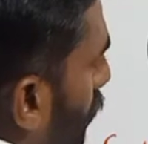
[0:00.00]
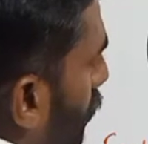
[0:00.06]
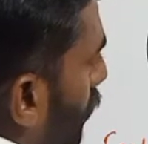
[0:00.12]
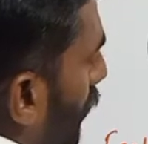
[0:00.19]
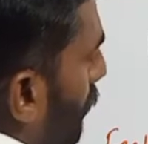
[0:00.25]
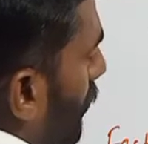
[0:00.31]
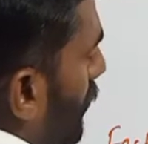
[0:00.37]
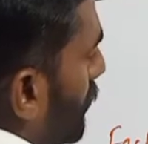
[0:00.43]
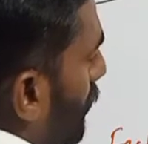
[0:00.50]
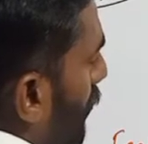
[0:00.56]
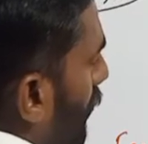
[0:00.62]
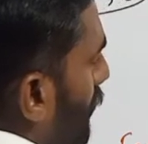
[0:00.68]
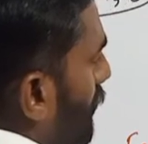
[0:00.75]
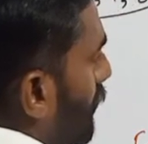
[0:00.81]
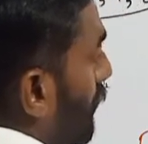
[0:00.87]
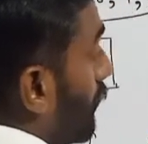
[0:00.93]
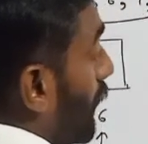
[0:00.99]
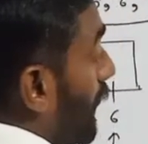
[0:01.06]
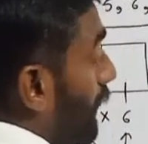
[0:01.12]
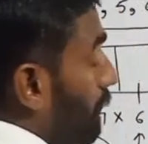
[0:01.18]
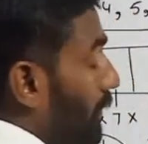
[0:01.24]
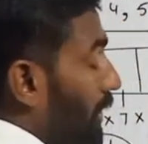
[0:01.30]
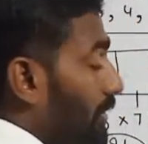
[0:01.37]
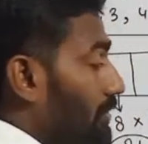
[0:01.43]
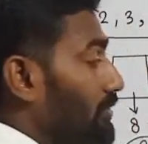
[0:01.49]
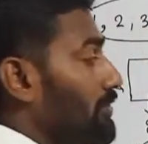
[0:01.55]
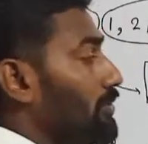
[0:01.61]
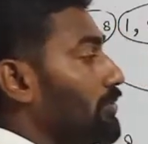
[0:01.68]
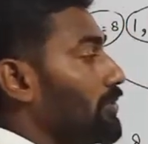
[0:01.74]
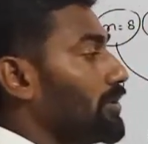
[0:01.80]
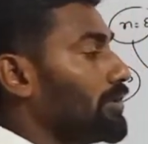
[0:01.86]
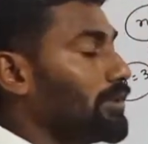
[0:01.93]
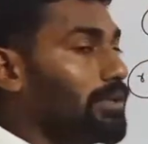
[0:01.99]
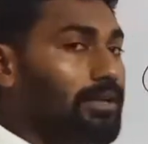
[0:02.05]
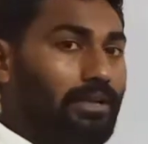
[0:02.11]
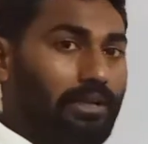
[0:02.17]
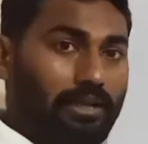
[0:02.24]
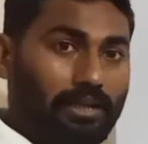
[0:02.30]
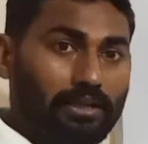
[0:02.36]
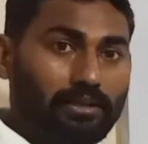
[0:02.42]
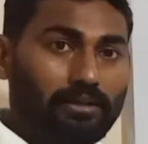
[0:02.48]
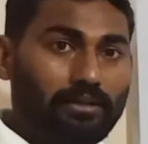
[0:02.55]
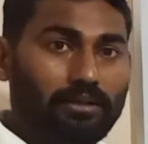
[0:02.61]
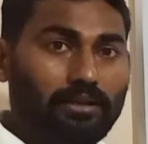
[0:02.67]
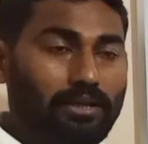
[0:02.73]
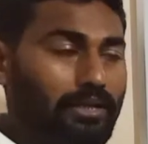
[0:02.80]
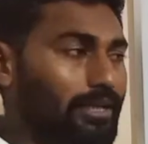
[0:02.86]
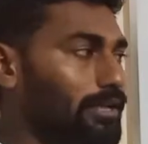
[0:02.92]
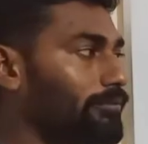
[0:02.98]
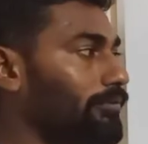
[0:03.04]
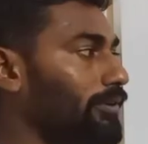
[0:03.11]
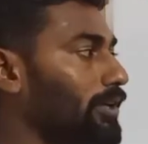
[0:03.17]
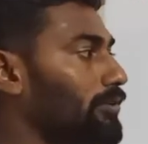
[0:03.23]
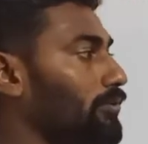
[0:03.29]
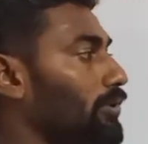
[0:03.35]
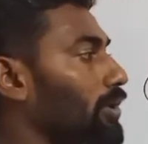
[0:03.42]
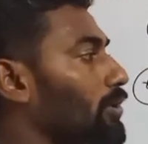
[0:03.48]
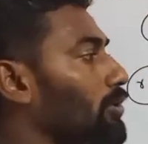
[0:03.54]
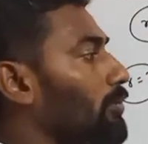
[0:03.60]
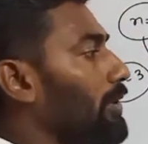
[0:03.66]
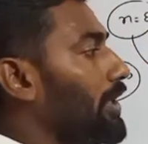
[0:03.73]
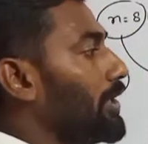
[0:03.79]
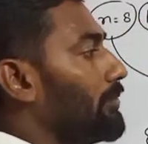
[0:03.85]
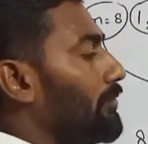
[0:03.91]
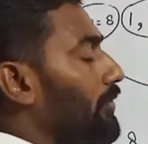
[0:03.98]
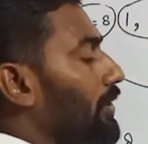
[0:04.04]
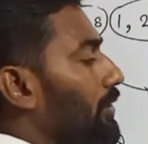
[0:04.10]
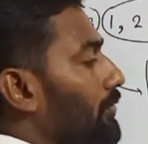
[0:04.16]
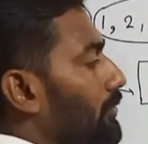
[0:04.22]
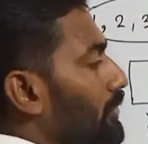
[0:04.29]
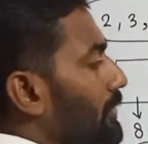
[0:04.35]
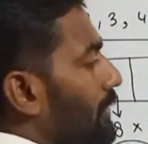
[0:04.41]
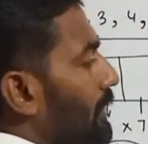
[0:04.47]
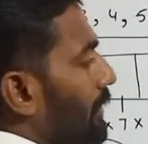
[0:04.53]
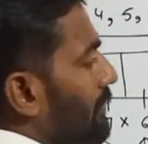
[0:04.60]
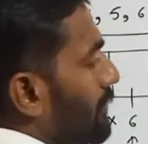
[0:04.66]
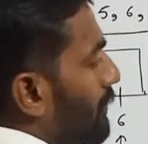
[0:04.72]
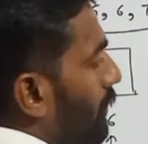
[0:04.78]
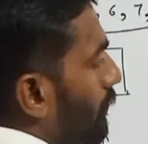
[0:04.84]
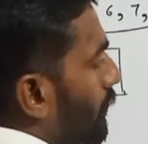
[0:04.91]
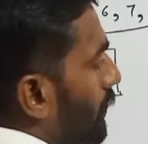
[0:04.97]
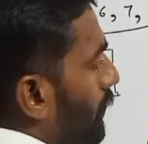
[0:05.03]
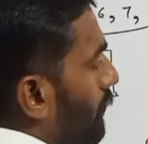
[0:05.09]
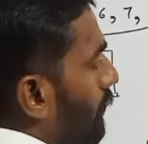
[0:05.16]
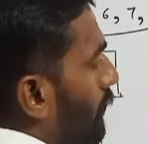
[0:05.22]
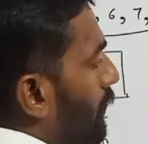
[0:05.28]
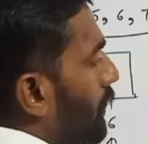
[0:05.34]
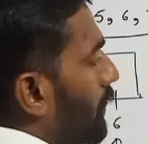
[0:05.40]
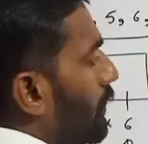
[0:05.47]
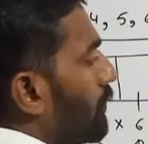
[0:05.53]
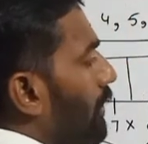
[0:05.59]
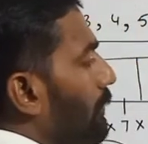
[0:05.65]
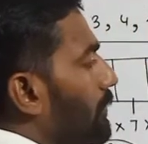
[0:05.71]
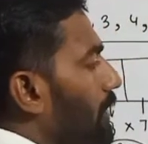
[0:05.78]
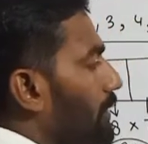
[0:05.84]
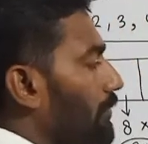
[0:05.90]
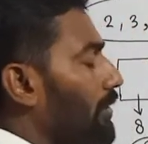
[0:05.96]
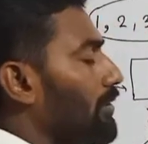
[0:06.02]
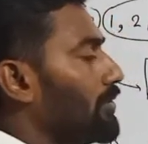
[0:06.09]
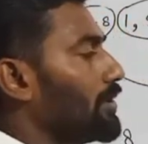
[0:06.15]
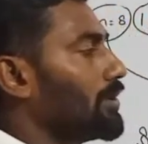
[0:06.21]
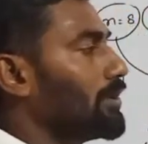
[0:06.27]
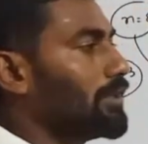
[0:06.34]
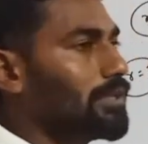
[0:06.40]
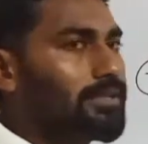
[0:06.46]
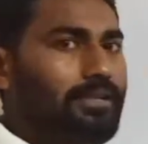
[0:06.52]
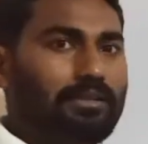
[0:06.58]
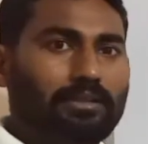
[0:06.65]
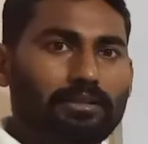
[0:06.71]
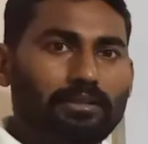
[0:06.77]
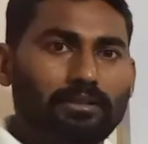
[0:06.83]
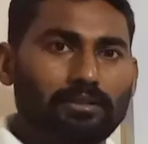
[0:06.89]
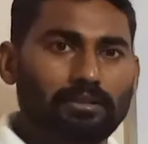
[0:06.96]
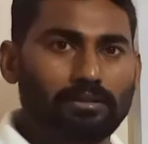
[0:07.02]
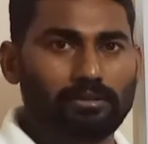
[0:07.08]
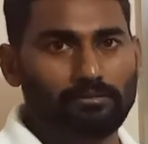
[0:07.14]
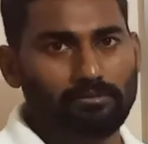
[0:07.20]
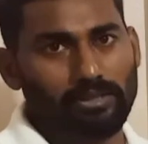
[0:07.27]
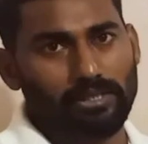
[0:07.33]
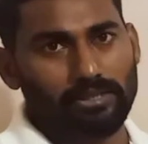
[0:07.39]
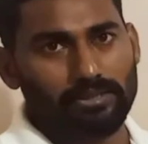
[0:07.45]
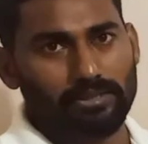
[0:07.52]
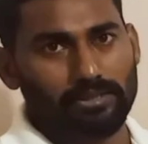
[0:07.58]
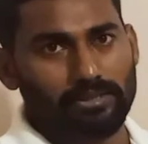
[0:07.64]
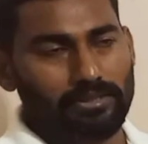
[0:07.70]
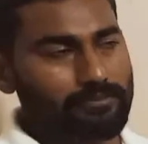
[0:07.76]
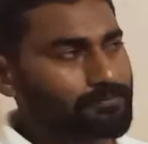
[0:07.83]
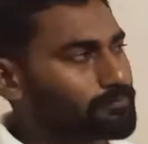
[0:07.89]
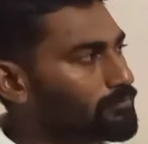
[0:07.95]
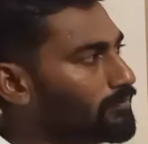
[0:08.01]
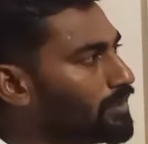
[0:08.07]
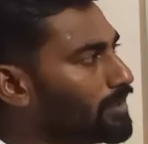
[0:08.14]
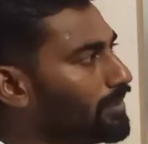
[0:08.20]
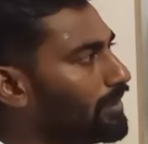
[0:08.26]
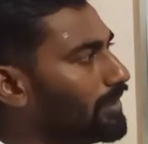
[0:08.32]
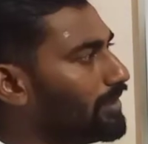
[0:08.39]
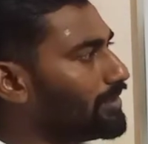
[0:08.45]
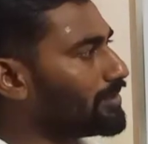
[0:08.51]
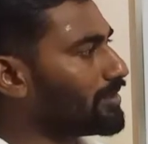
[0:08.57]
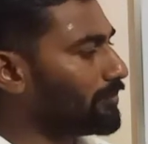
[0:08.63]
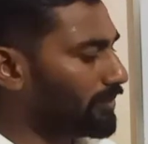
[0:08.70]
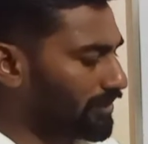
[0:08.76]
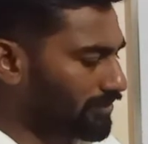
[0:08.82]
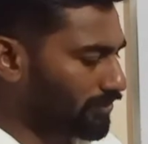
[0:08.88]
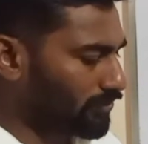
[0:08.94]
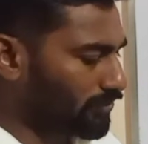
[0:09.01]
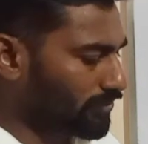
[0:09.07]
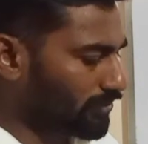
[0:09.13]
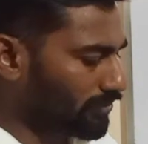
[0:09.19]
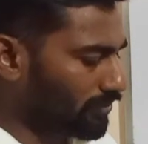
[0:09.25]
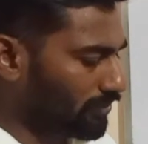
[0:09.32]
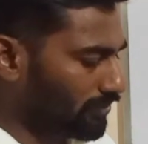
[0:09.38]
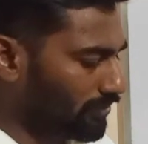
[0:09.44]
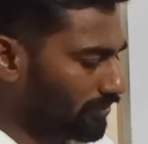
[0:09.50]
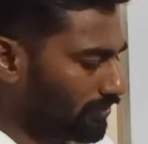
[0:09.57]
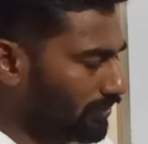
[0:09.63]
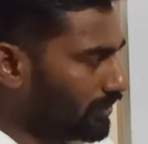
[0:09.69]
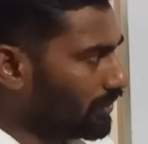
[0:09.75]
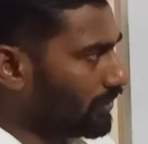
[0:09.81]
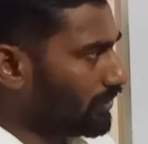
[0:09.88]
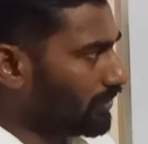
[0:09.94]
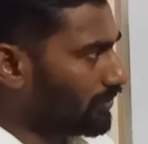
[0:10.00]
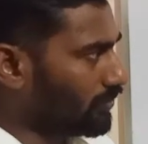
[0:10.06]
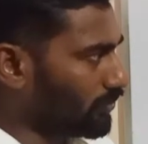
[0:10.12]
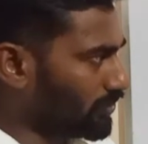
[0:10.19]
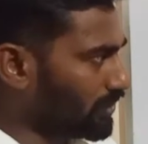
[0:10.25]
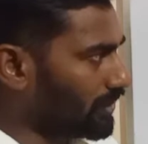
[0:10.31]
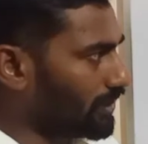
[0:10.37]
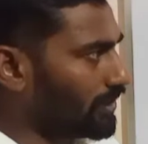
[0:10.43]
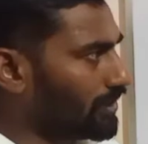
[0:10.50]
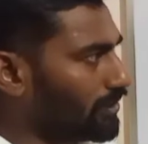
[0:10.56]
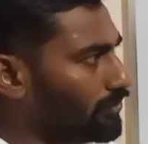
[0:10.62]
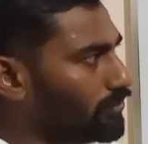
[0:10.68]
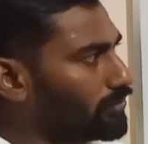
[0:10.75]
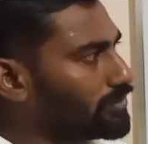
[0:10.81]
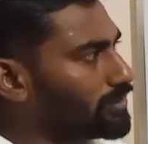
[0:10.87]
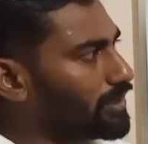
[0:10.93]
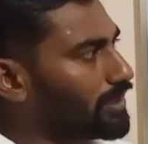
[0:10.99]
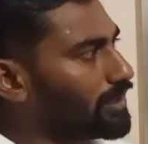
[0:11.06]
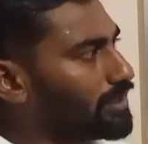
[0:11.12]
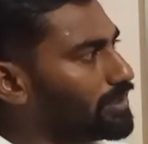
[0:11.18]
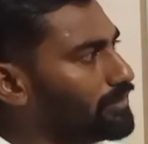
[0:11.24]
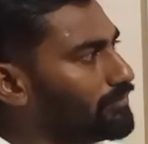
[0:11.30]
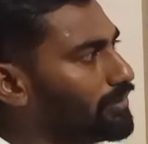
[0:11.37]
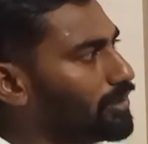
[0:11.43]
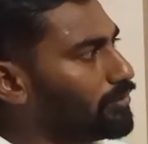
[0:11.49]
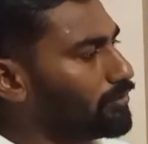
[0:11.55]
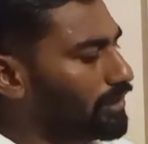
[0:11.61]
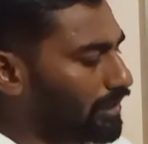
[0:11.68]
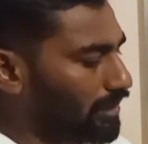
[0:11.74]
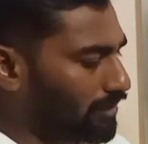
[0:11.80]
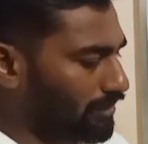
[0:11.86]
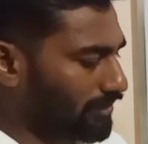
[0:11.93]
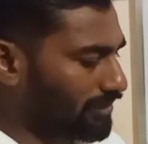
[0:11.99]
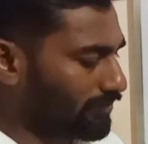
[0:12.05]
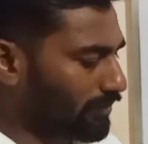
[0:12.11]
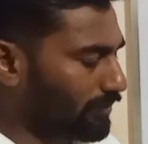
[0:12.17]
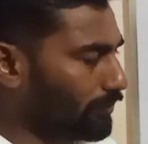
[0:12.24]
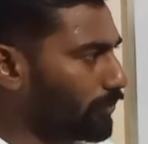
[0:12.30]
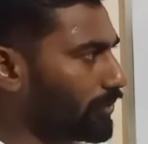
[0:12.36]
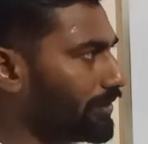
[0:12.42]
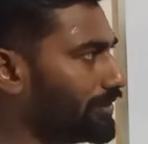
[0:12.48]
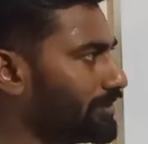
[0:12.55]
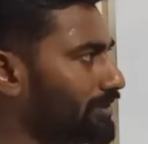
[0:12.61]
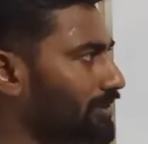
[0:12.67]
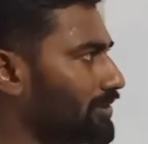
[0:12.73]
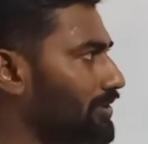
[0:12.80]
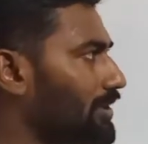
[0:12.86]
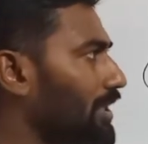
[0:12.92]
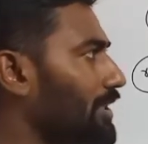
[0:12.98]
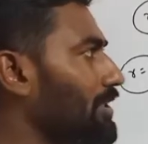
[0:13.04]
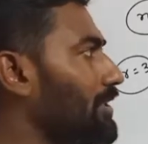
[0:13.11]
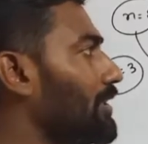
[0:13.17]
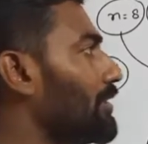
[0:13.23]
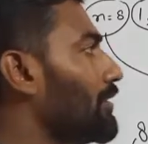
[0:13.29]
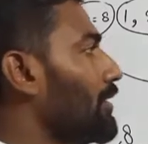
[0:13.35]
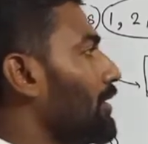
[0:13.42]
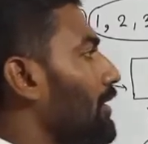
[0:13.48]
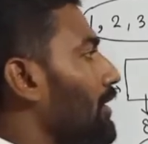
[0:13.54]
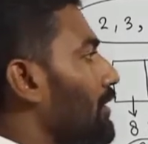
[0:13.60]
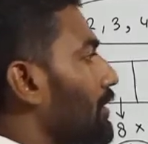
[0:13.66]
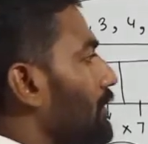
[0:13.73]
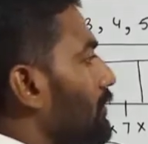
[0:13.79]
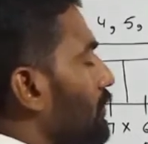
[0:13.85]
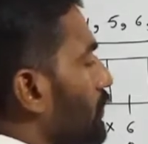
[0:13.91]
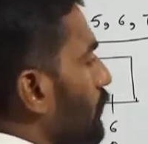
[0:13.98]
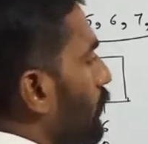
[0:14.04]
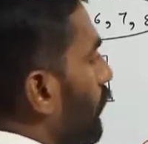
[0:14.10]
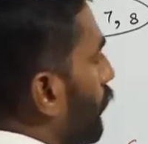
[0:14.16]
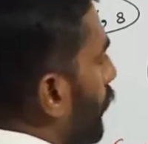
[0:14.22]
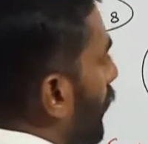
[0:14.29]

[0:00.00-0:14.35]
दोनों आपस में कैंसिल एन माइनस जीरो कितना एन एन फैक्टोरियल को मैं एन फैक्टोरियल से कैंसिल आउट करो तो आपकी वैल्यू कितनी आ जाएगी वन आ जाएगी ऐसे अपन इस क्वेश्चन को क्वेश्चन के अंदर यूज करेंगे इन वैल्यू का इसमें इंपॉर्टेंट चीज ये आई है कि जीरो